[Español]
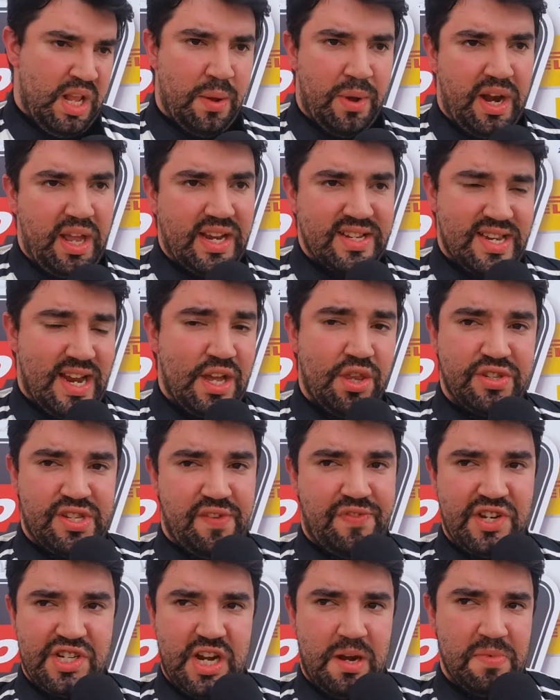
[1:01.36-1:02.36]
La verdad que sacando
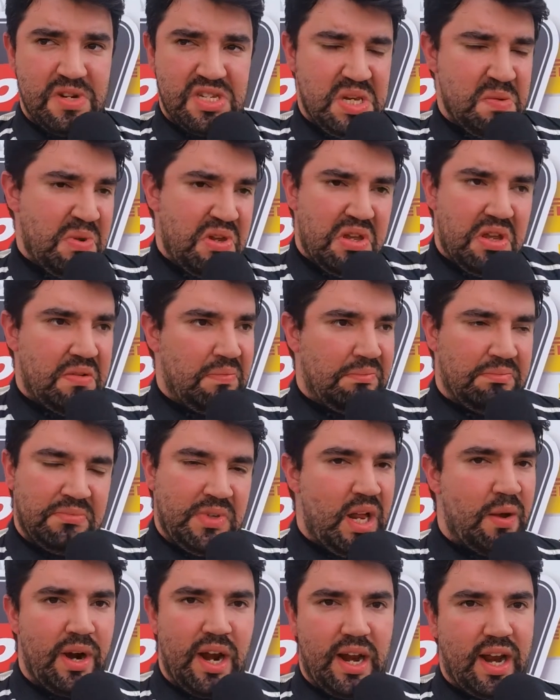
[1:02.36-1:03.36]
esa falla al principio,
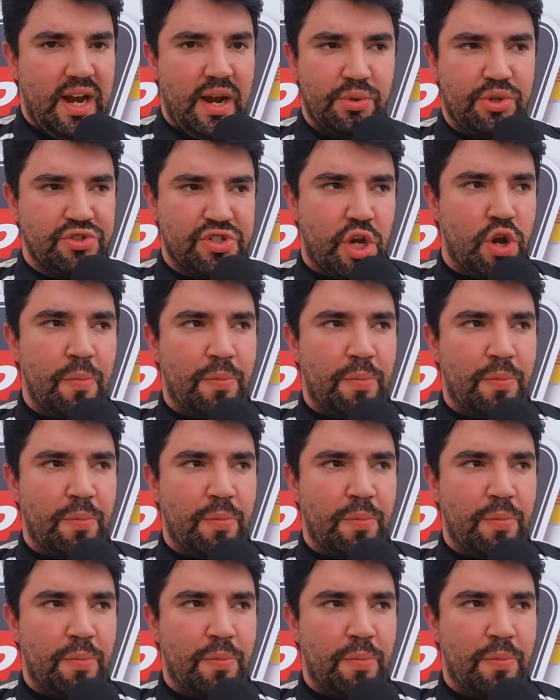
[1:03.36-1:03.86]
la verdad que el auto se